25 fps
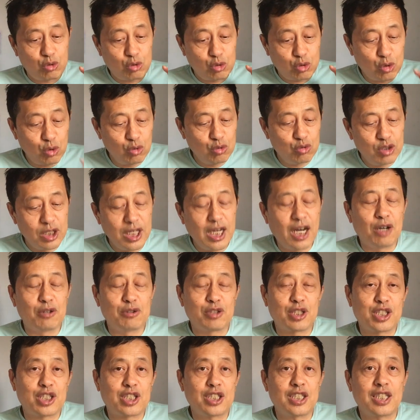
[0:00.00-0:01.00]
重要
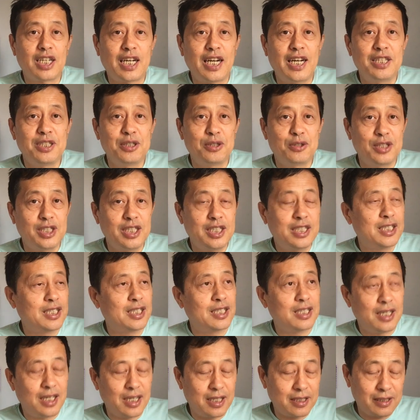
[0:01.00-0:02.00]
的是还有一个
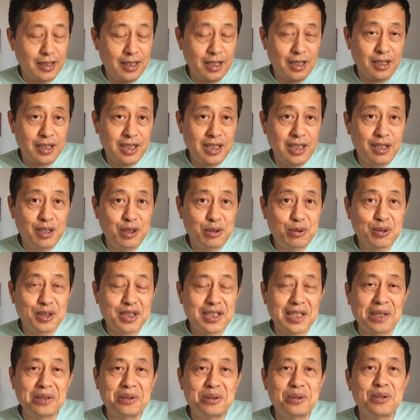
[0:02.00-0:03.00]
啊，那个地区
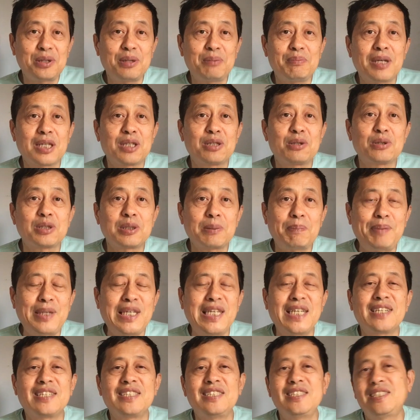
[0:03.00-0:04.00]
山区里面都是
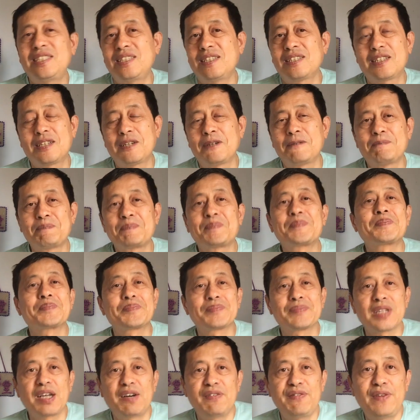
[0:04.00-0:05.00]
贫瘠的，
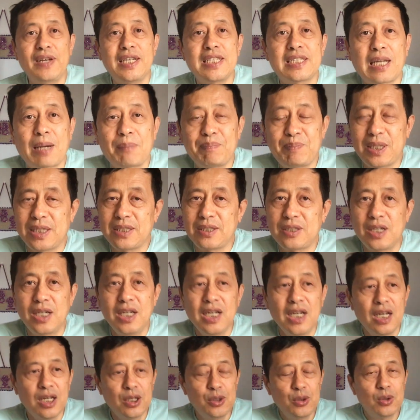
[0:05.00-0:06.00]
非常贫瘠。
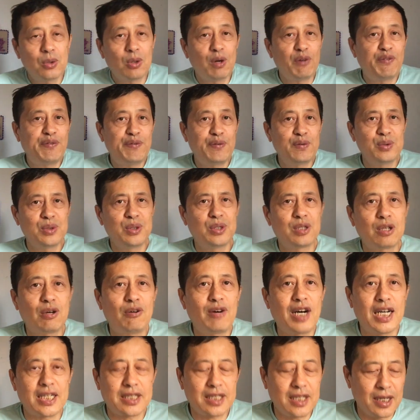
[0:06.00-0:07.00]
如果富裕的
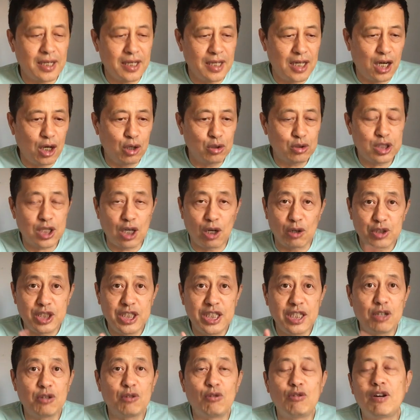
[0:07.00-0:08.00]
话，它老早
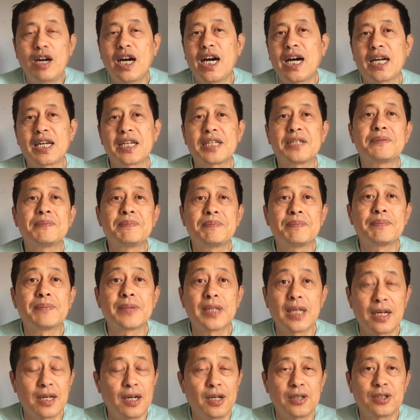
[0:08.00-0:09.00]
进化了。
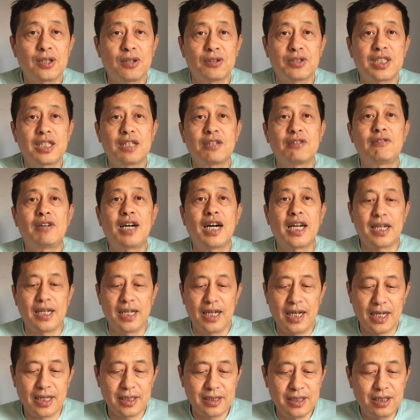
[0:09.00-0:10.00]
老早进化
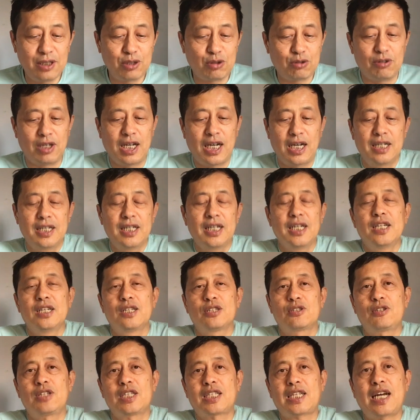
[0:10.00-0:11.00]
了啊！记住啊，
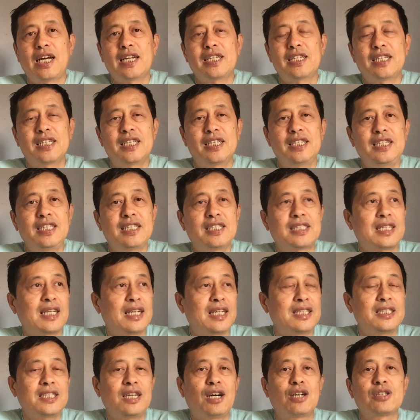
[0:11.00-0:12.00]
所以他那个伊斯
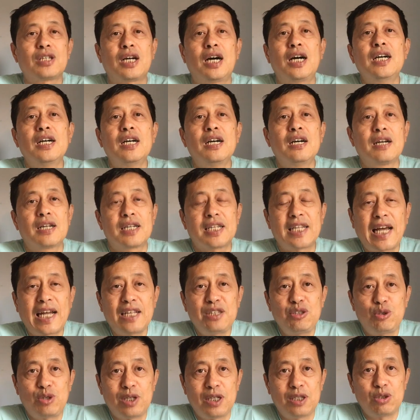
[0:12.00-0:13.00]
兰教的
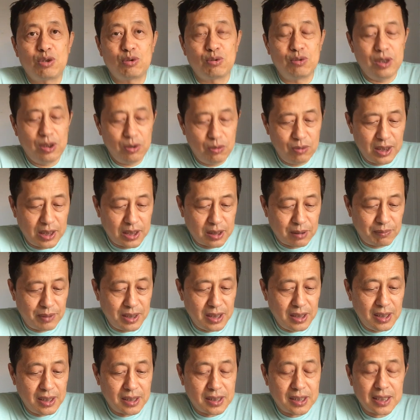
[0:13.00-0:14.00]
男权主义为什么
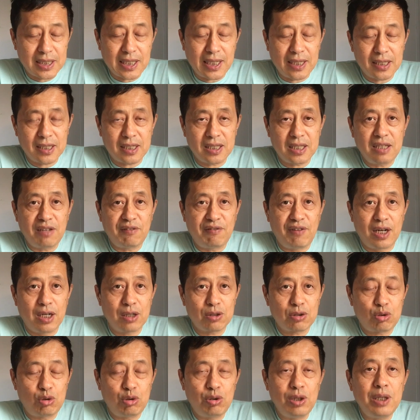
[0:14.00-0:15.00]
一直在那个地
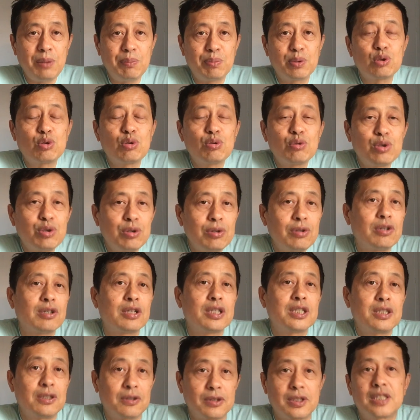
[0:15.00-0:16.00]
方退不出去，
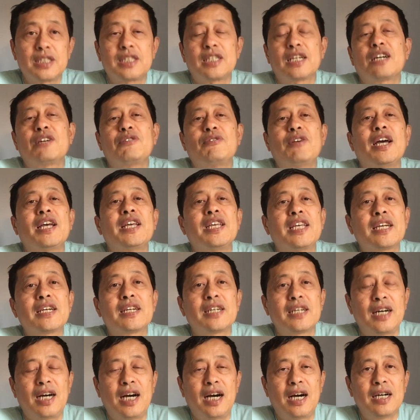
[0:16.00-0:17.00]
就是这个原因
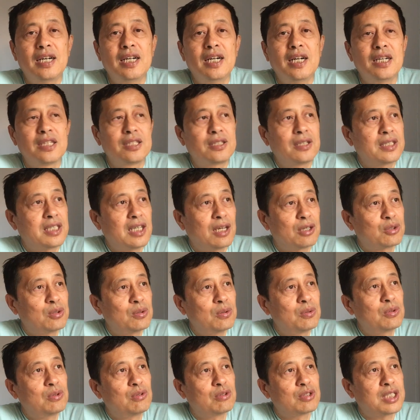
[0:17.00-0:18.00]
啊。就像
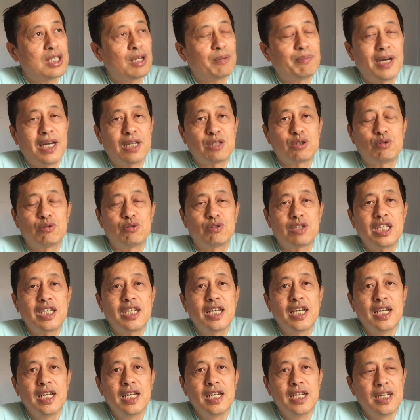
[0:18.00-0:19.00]
中共这块土
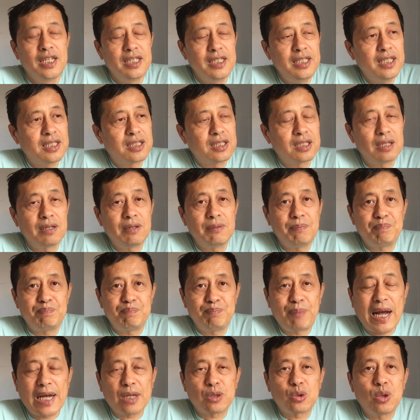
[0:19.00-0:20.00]
地一直
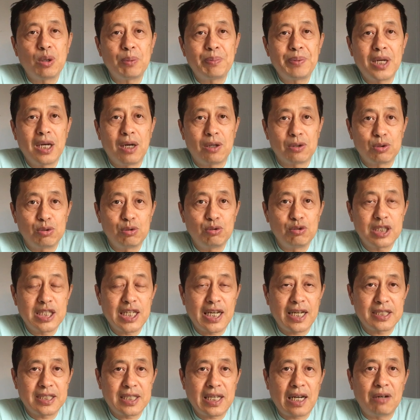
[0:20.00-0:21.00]
摆脱不了儒
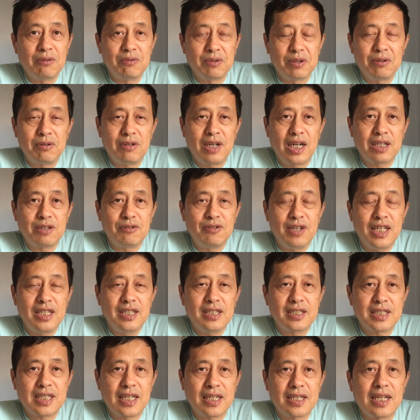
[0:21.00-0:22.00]
家家文化的原
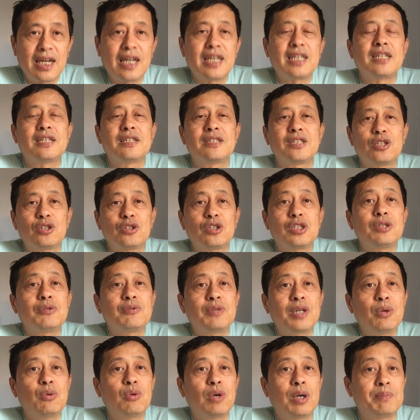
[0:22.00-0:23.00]
因在哪里？就是因
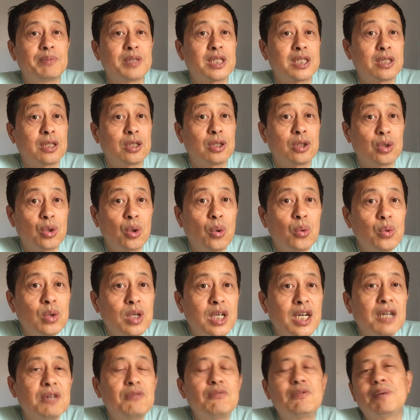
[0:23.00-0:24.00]
为我们是农
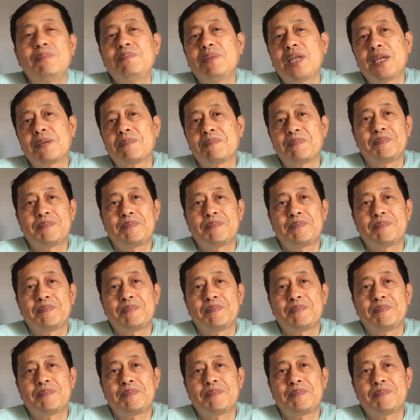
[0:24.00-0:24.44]
耕文明